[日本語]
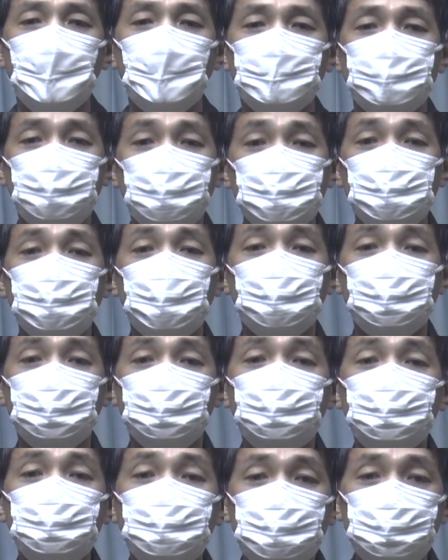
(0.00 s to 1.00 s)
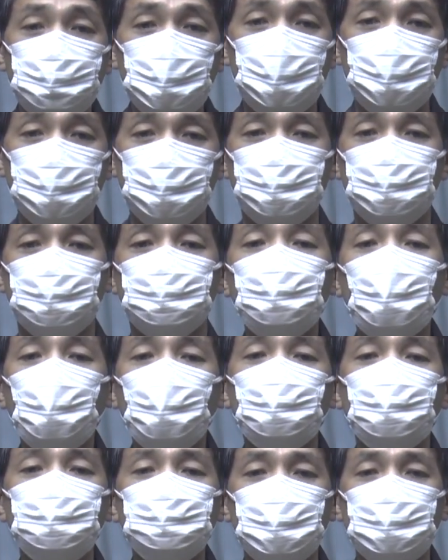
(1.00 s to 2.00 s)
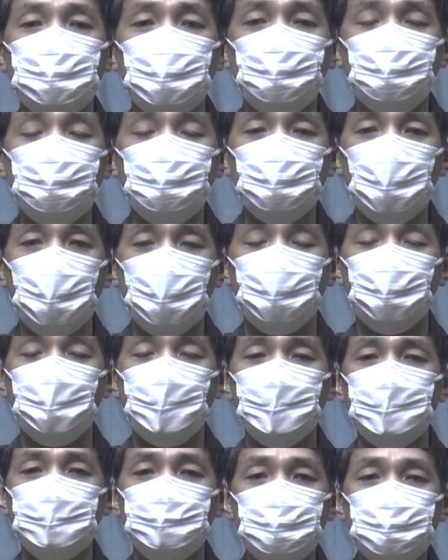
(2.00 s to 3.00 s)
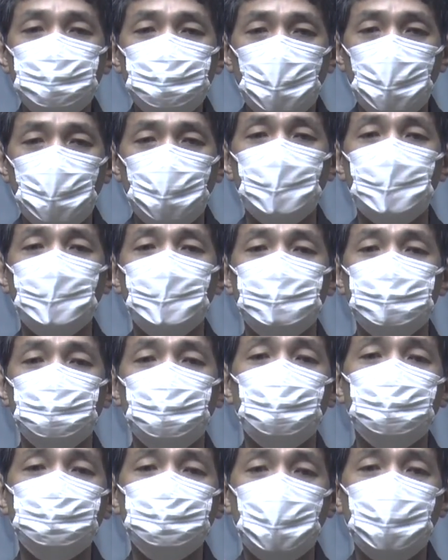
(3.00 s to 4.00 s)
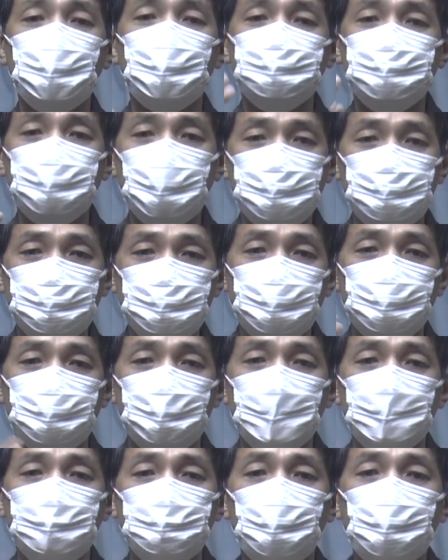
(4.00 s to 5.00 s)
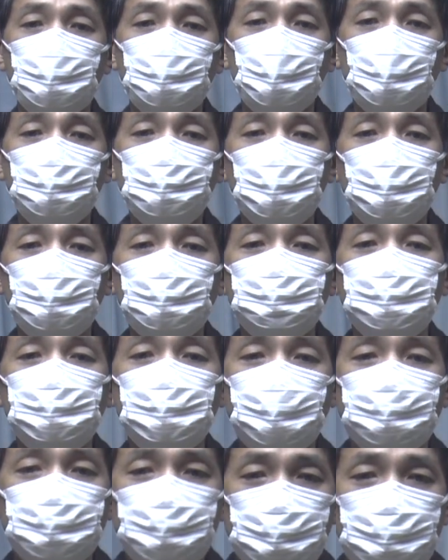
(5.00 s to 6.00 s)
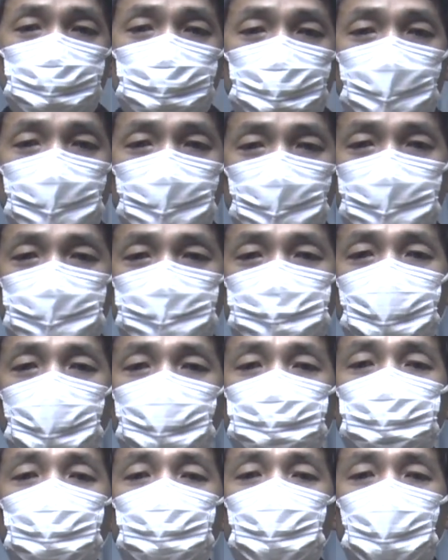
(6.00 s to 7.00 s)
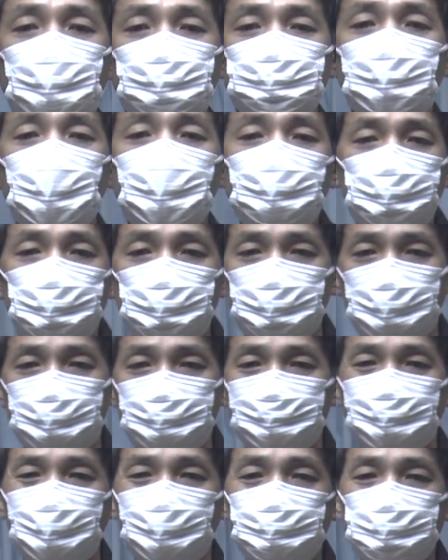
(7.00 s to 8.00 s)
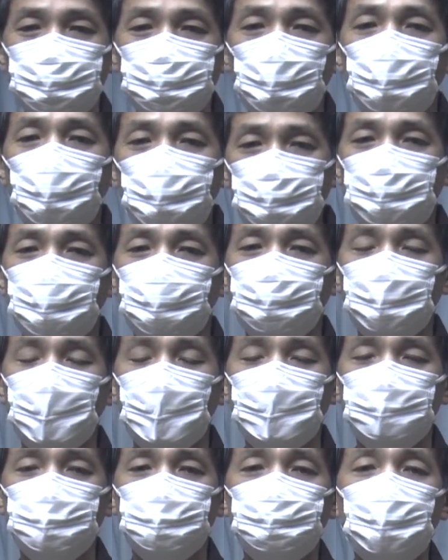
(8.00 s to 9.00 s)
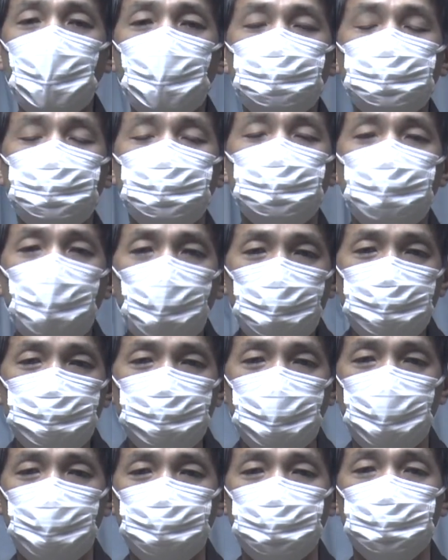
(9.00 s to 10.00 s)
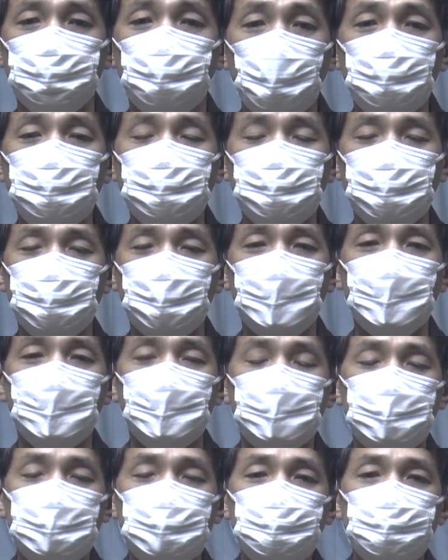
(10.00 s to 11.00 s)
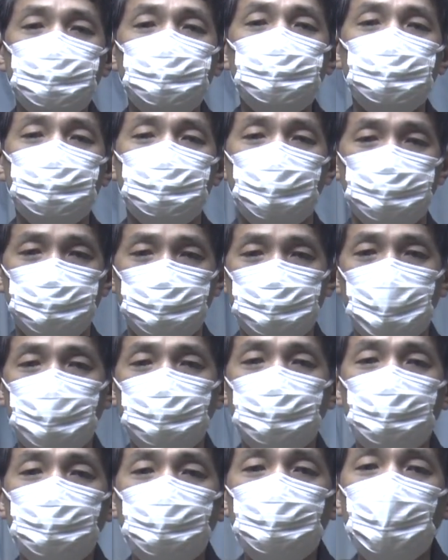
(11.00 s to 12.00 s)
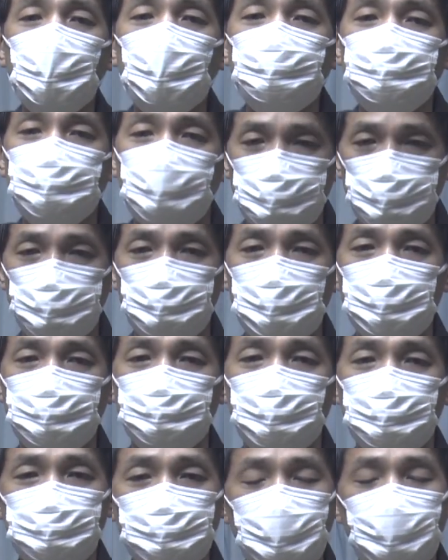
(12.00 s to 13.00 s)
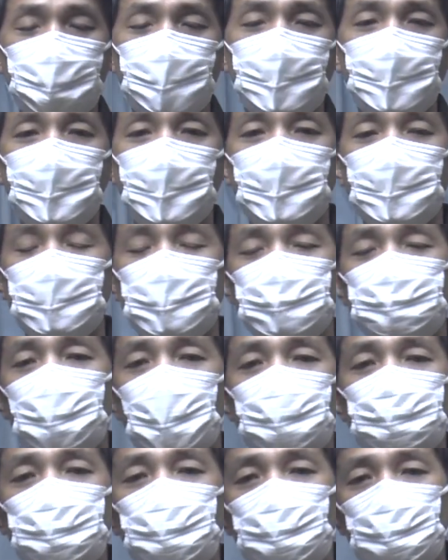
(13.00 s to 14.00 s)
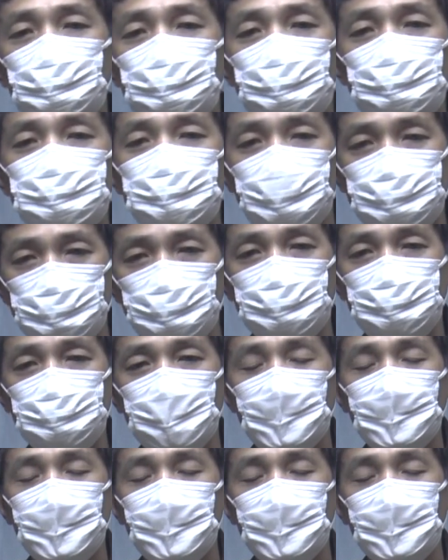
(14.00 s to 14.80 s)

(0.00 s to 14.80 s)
そして苦しみと思ってたものは実はその裏や先に喜びを生み出す作用が馬のような性質を持ってる暗く表裏である道理に気づくことだこれが悟りですね今ここの悟り